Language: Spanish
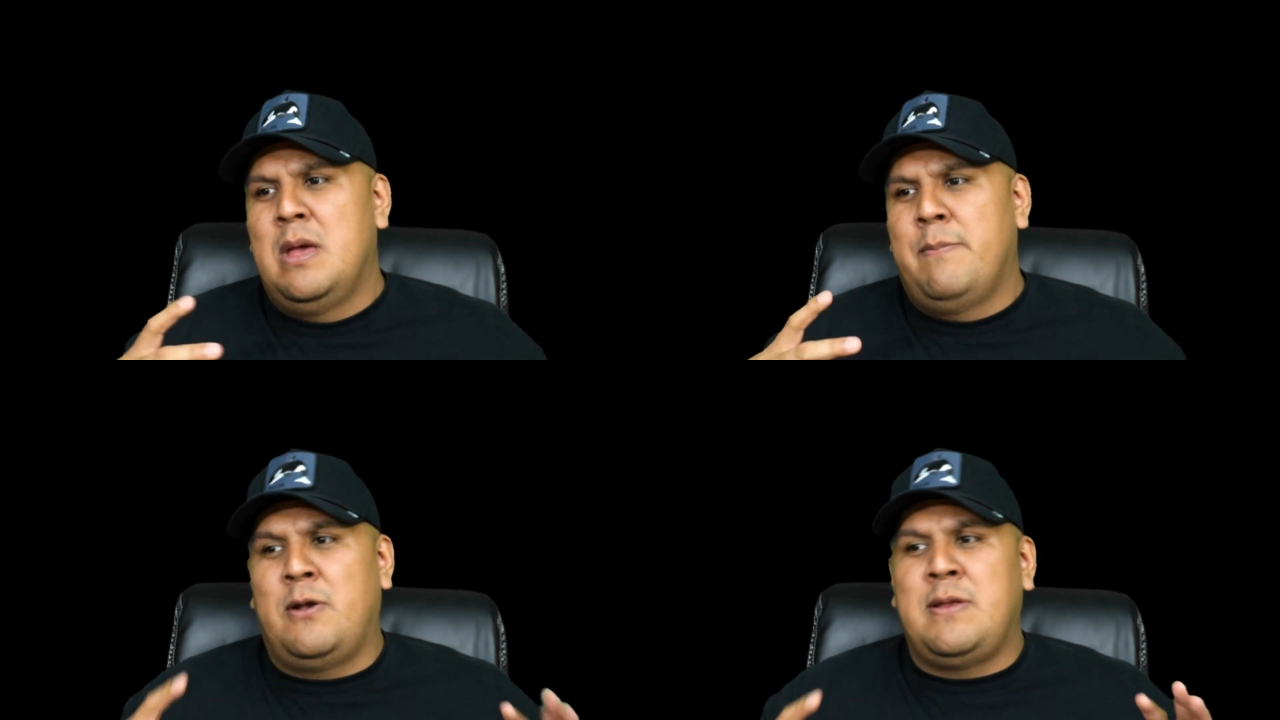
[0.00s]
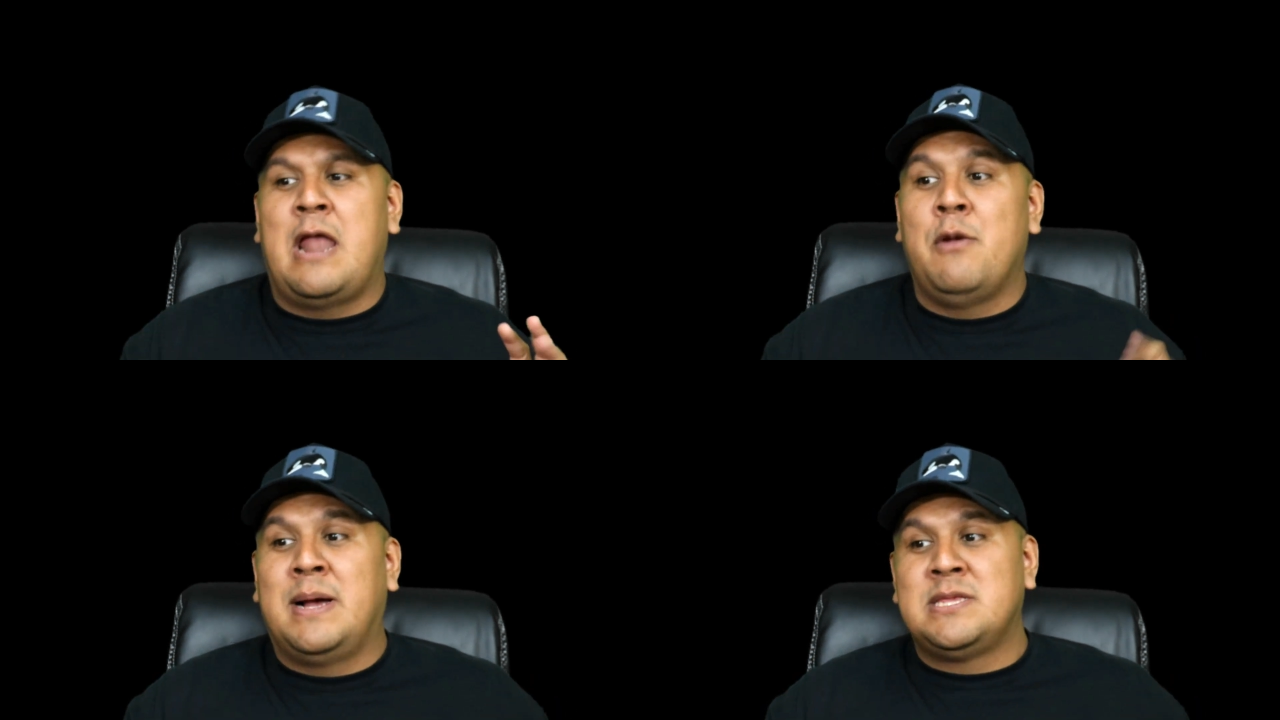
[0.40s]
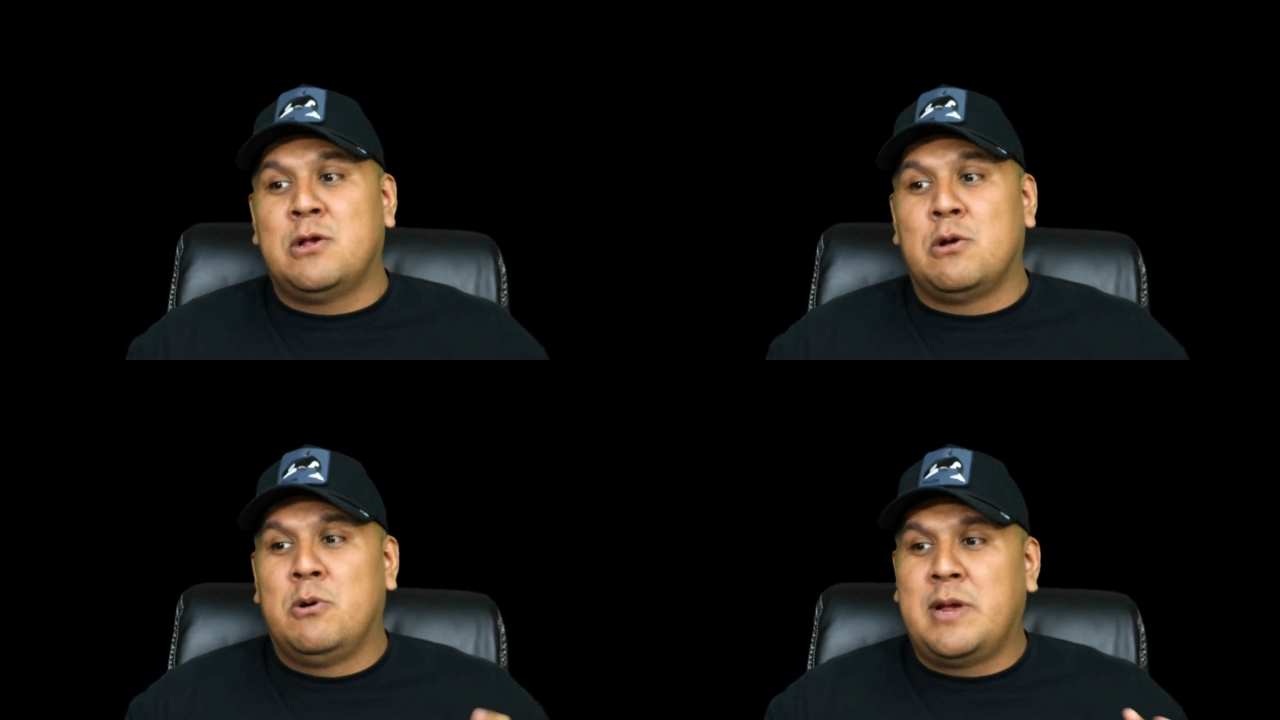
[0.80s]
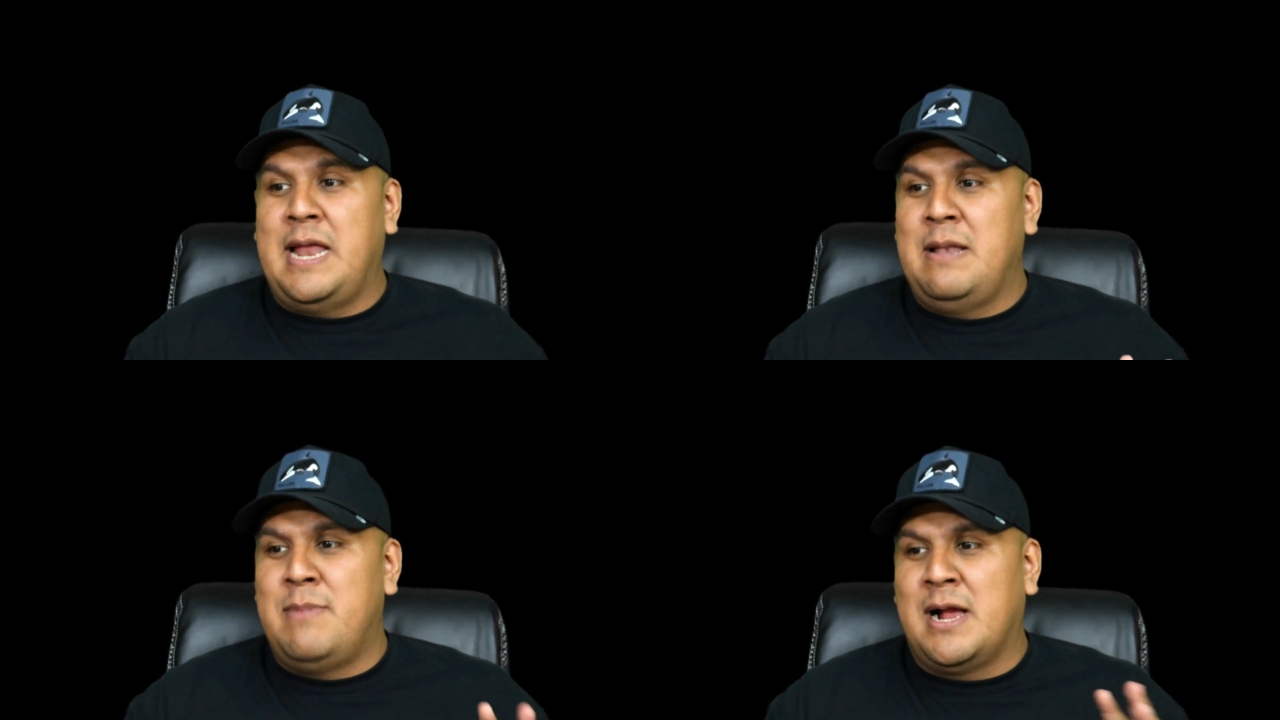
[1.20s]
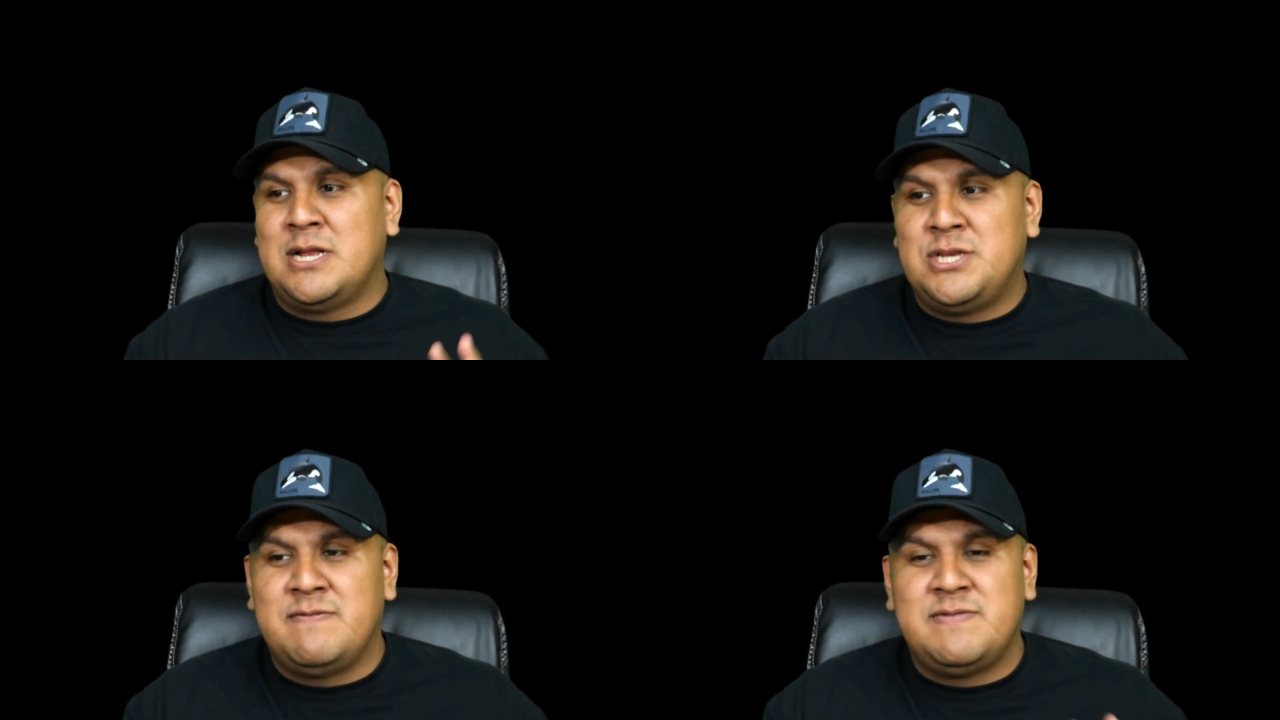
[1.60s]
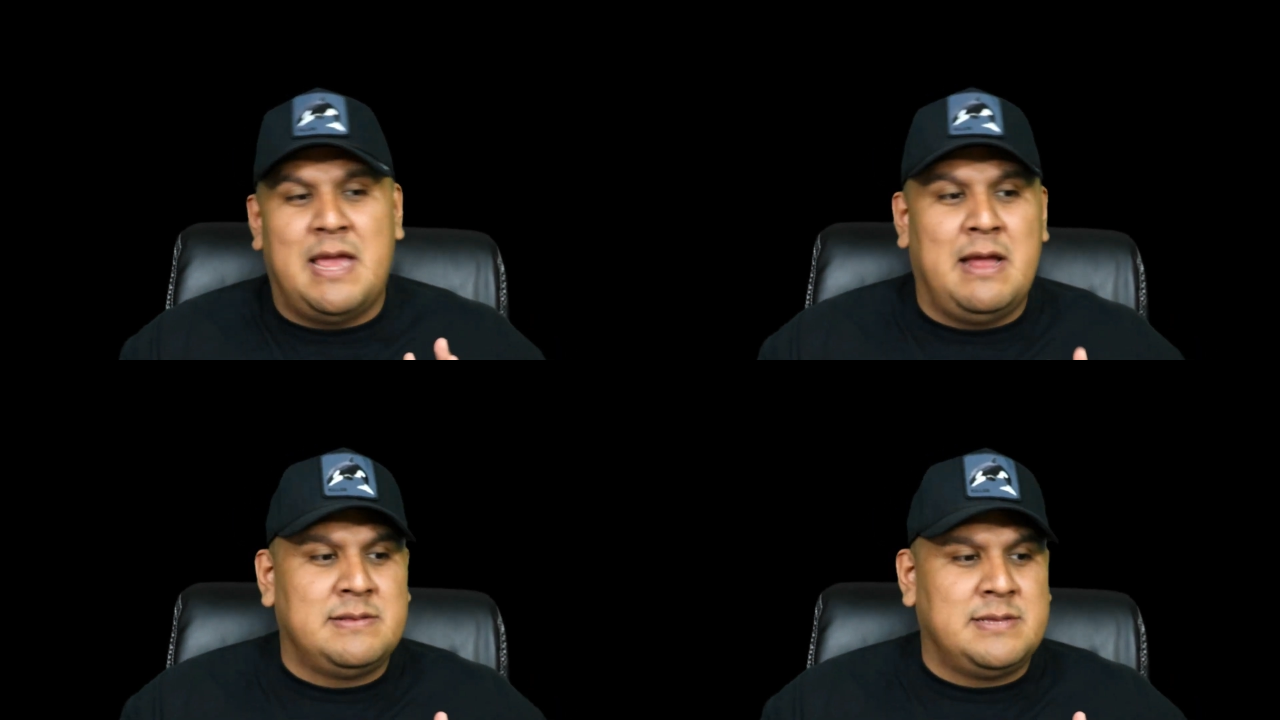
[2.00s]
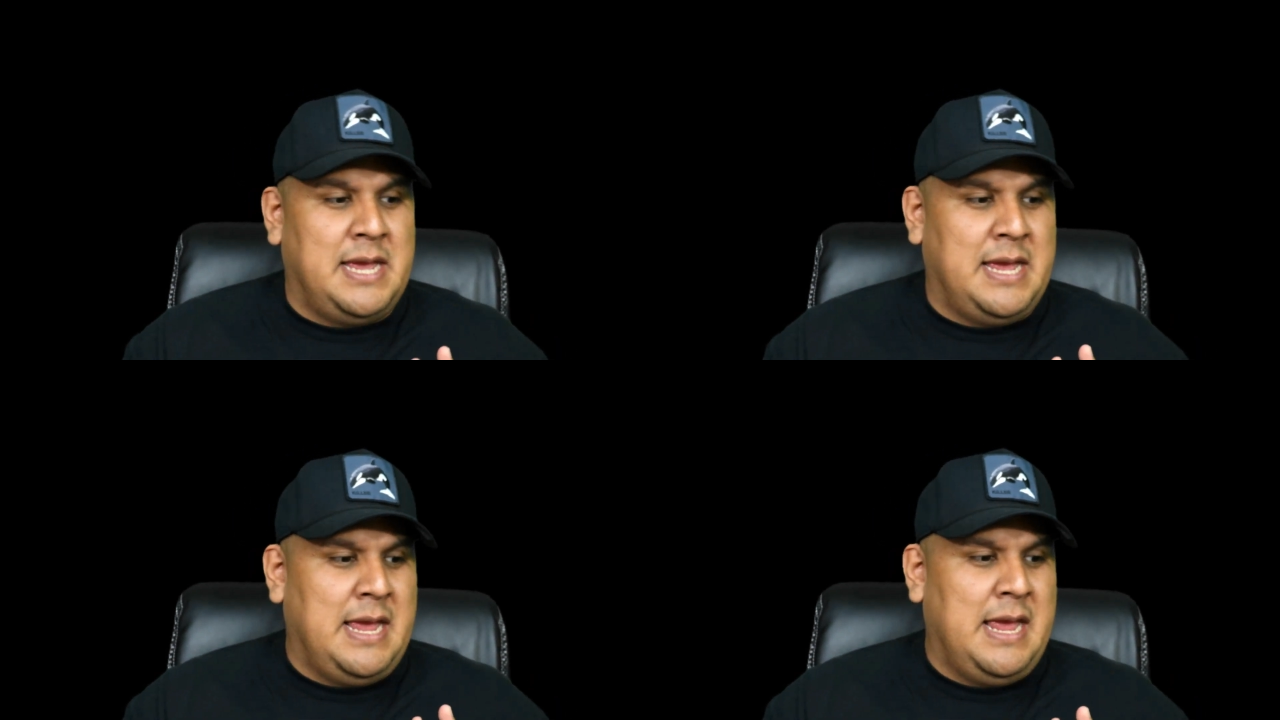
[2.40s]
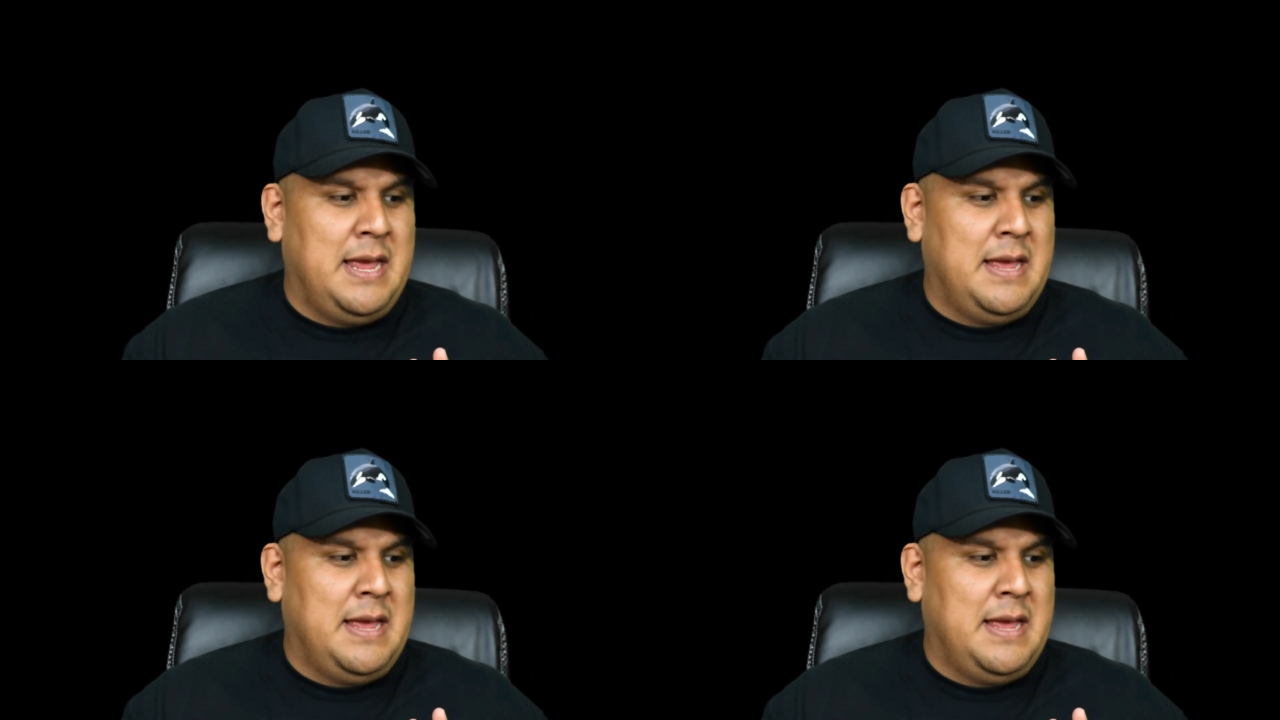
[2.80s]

pero ya nomás como que el Makachev se, se,